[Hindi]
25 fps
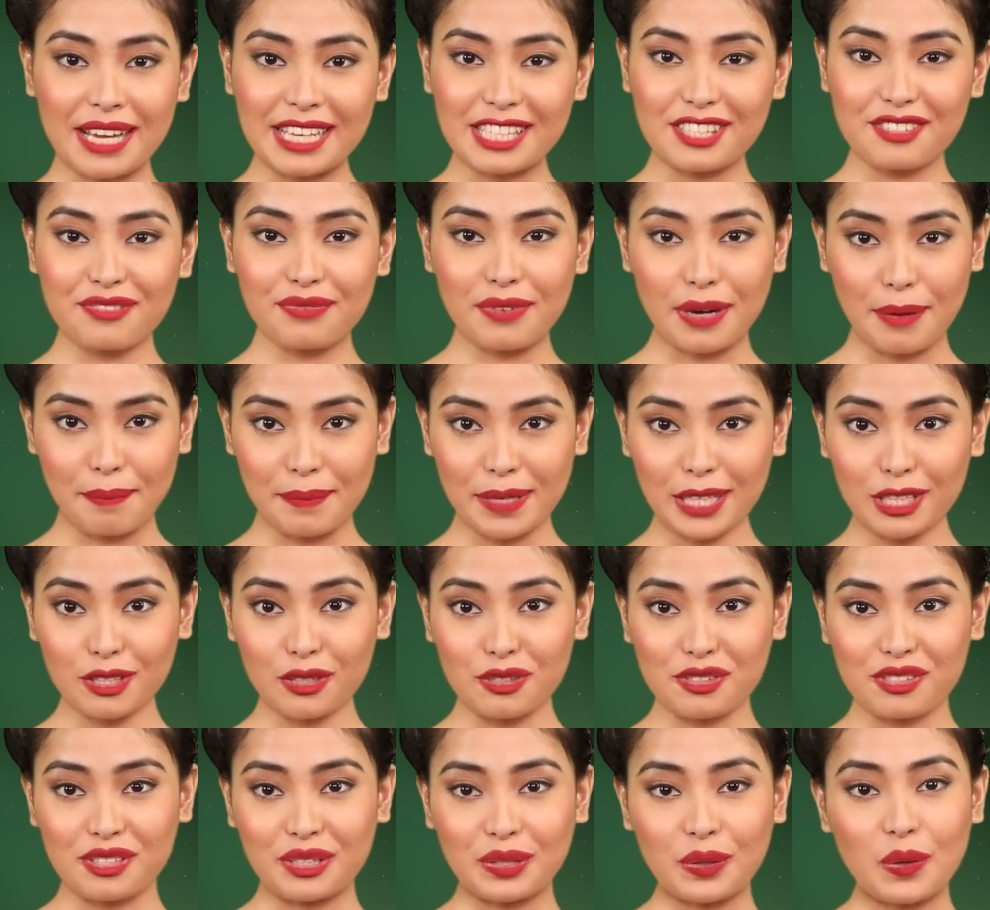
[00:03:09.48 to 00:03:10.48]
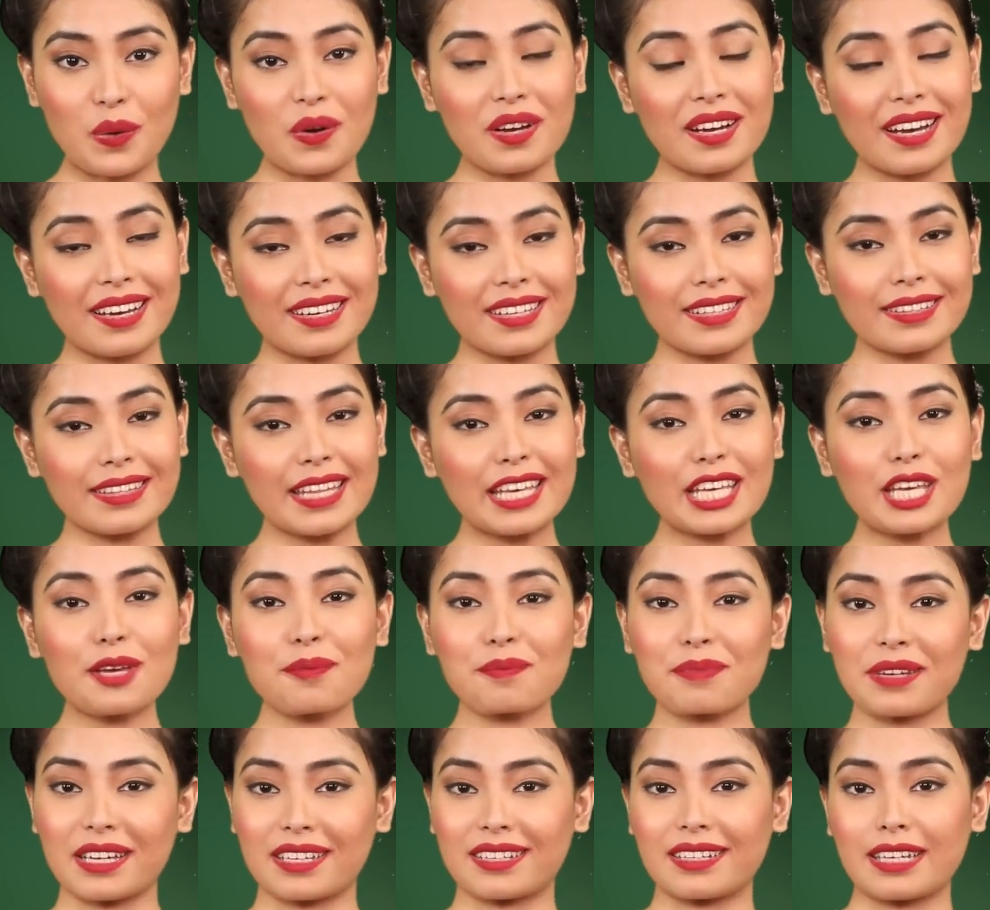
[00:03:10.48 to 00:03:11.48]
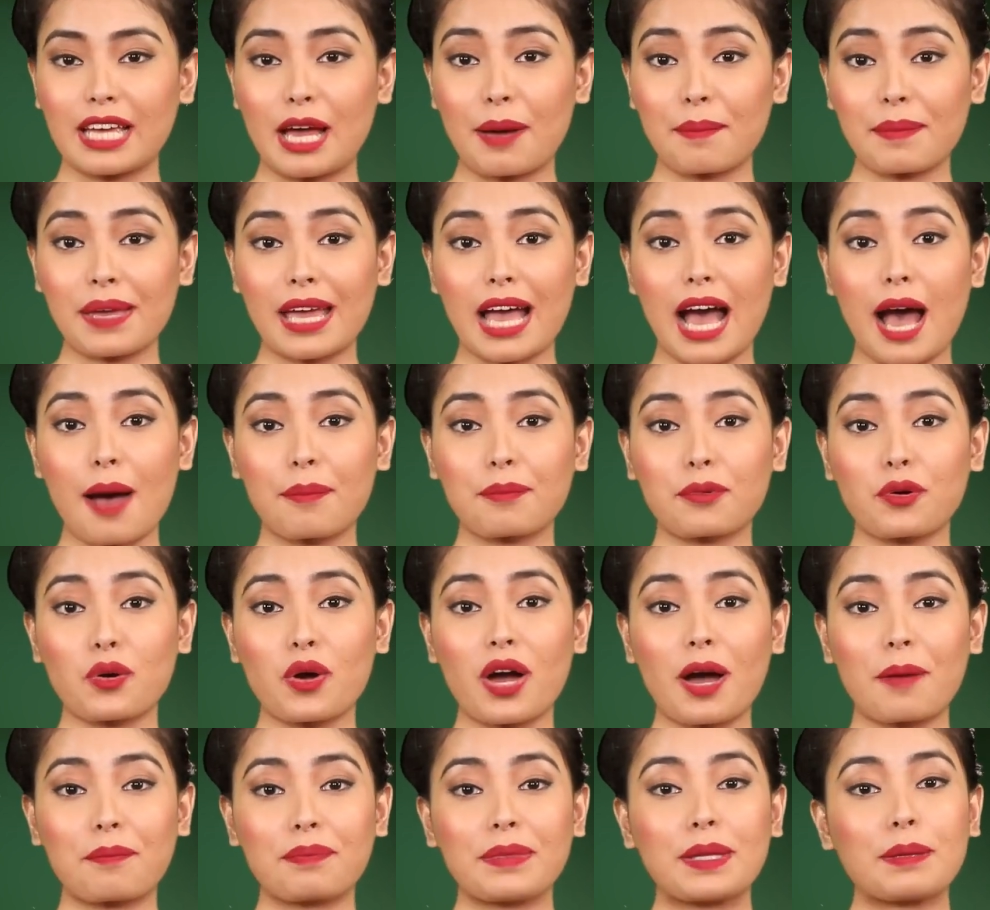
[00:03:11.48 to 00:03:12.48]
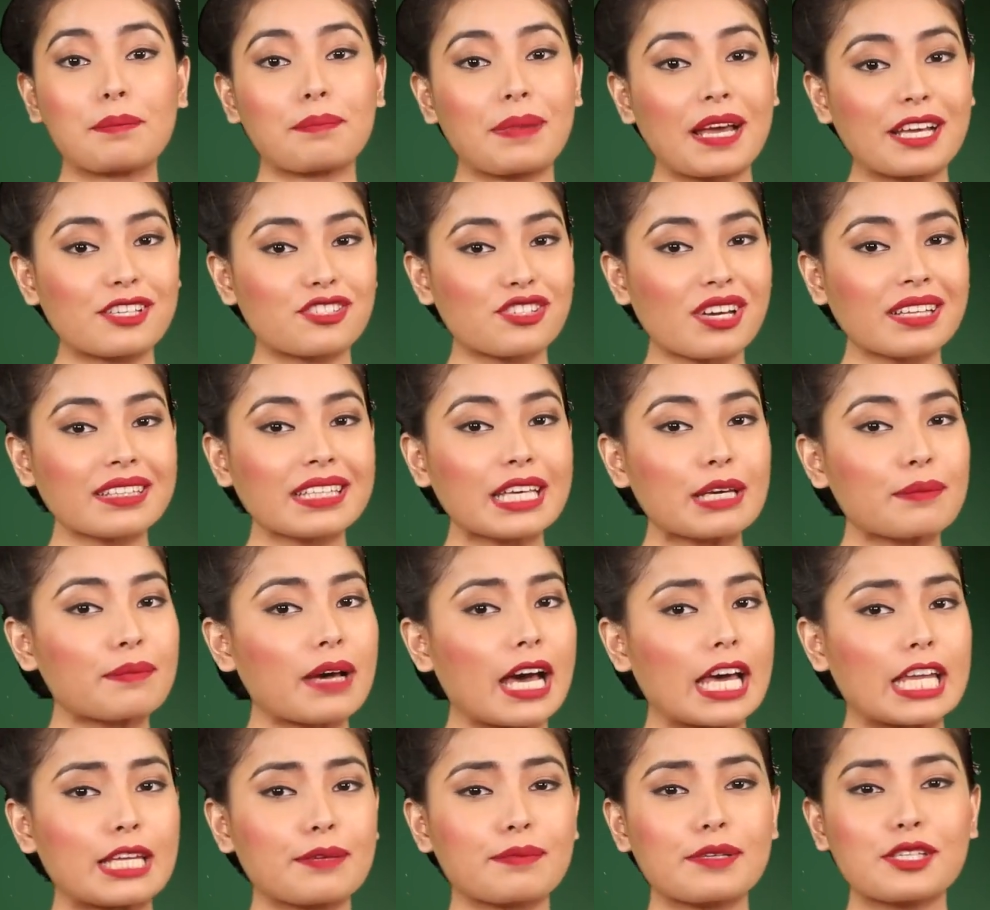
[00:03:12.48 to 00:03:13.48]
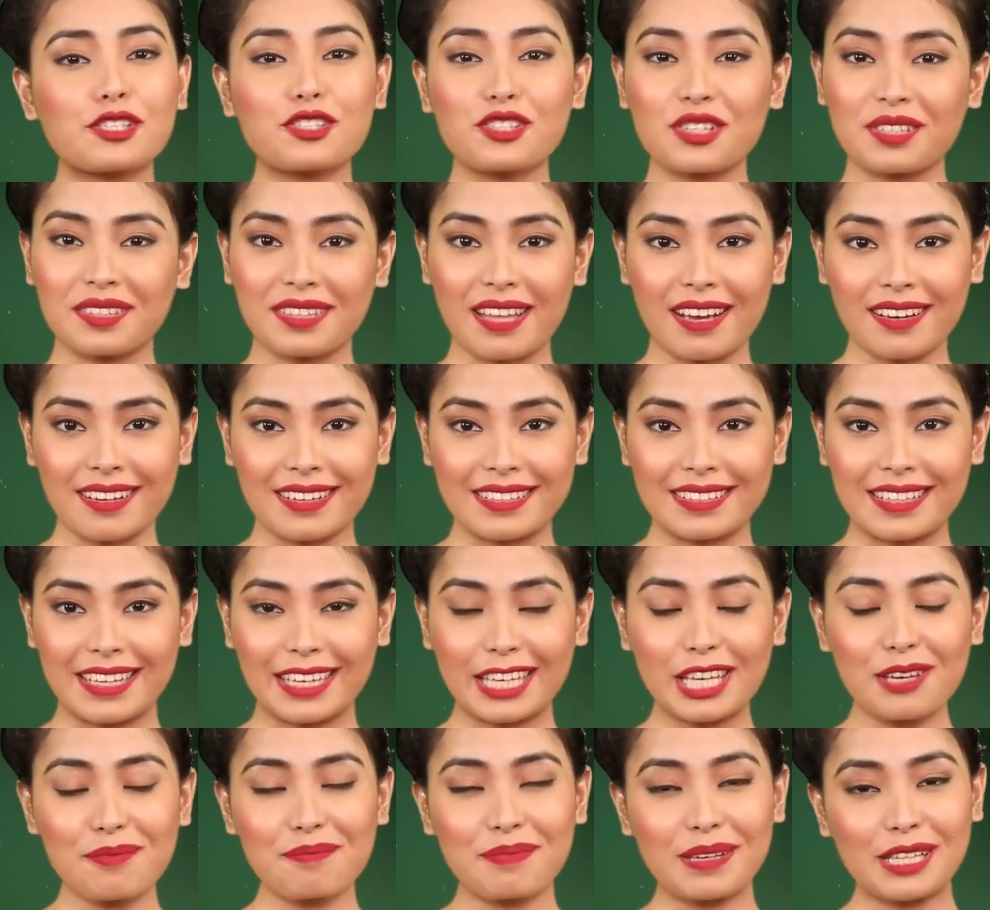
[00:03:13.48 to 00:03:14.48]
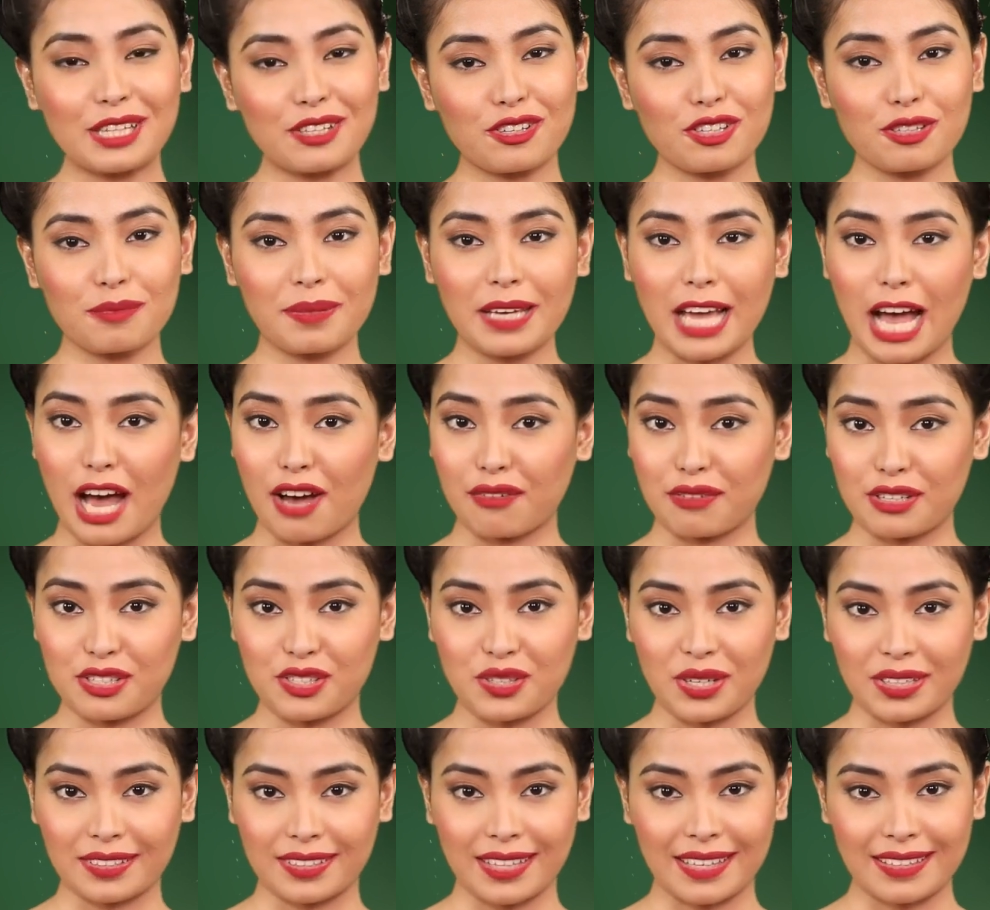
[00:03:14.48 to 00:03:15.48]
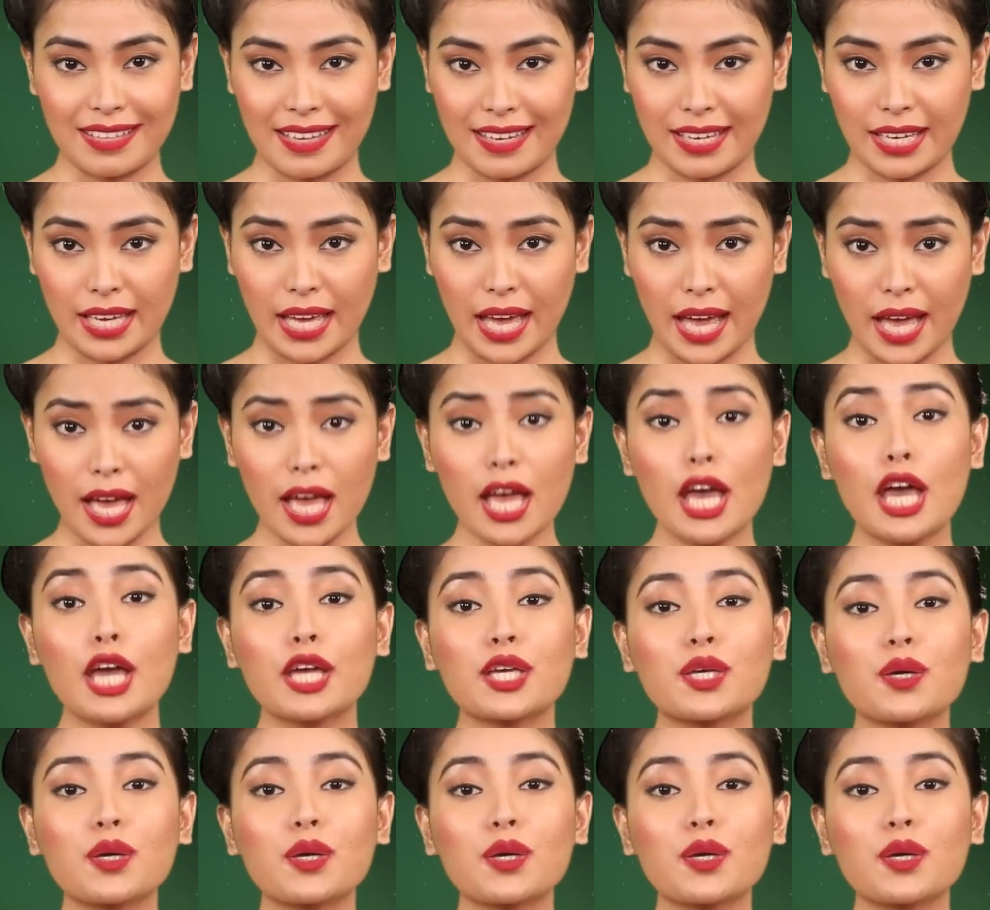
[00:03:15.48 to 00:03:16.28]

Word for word: ब्रेस्ट फर्मिंग लोशन को खरीदने की प्रक्रिया में आपको अपनी पहचान के बारे में चिंता करने की बिल्कुल भी आवश्यकता नहीं है